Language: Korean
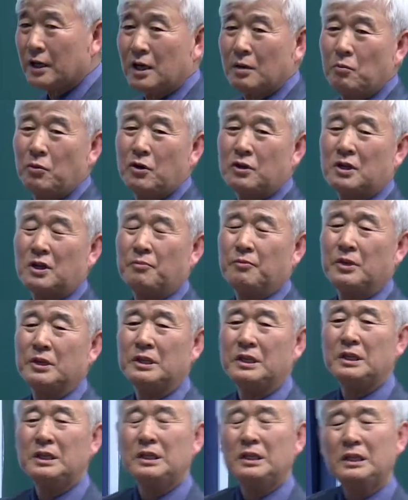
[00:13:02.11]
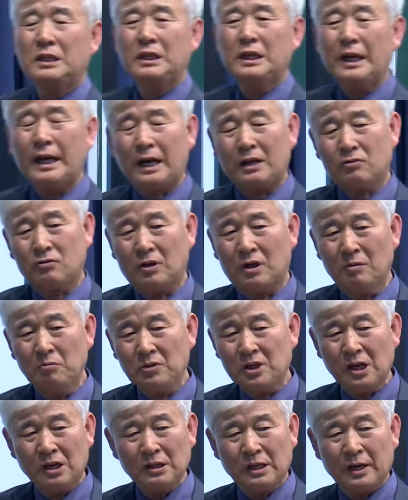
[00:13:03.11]
게 뭐냐면 이게 아주
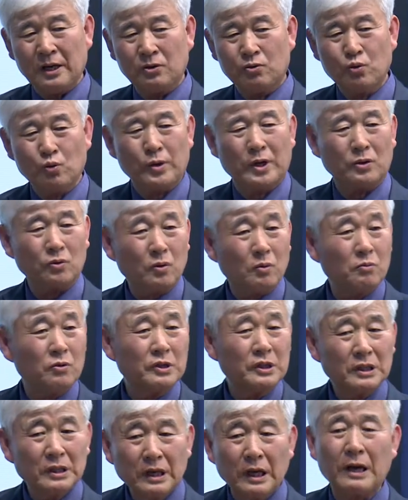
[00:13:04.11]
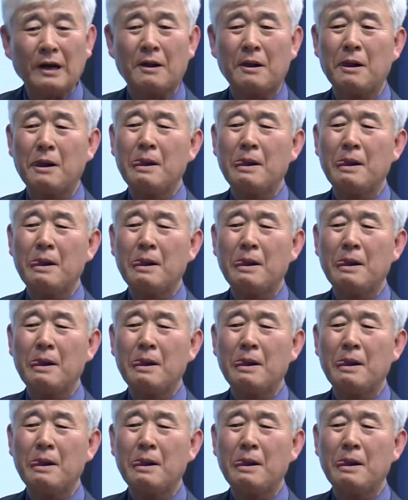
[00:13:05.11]
엄청나게 중요한 논문인데,